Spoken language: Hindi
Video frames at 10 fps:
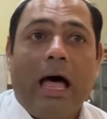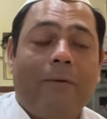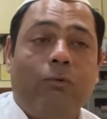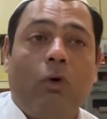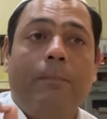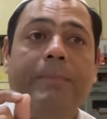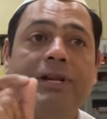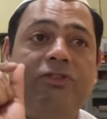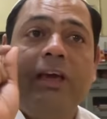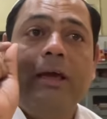अब वो
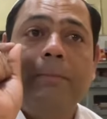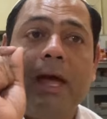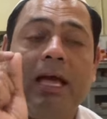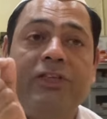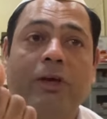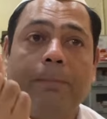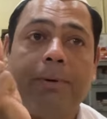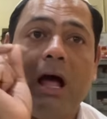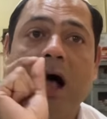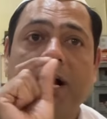मिर्ची में
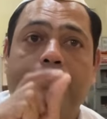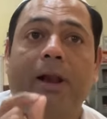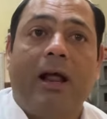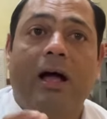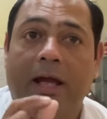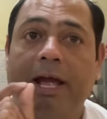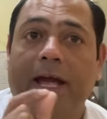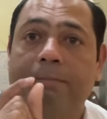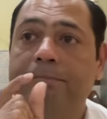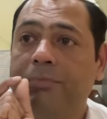चिपराहट पना है
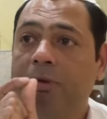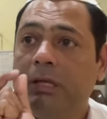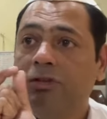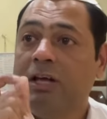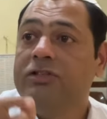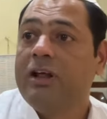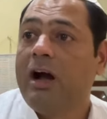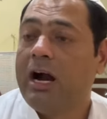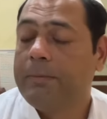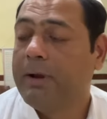
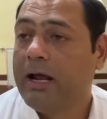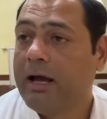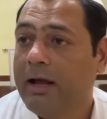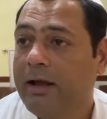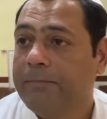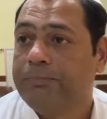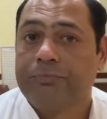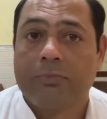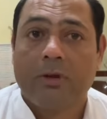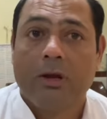झंझनाहट पना है
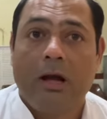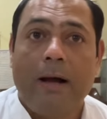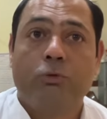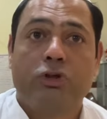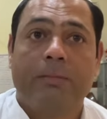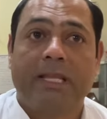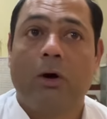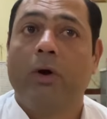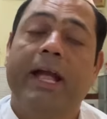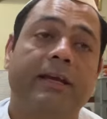अब मुझे
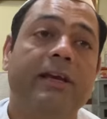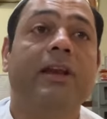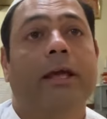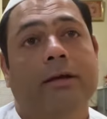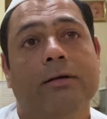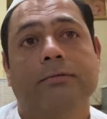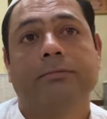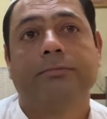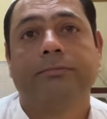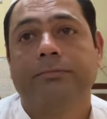बताओ है कि नहीं
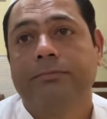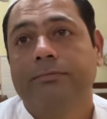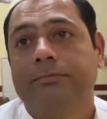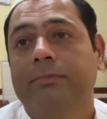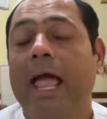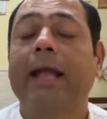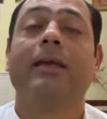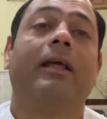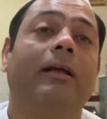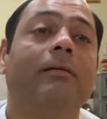है
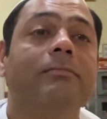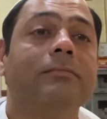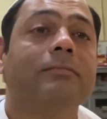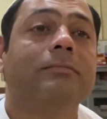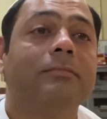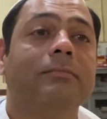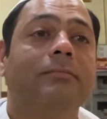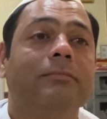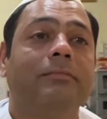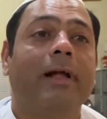कि नहीं
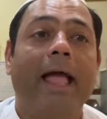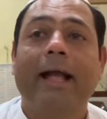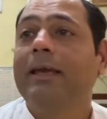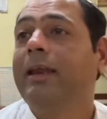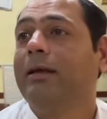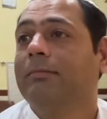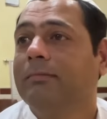है कि नहीं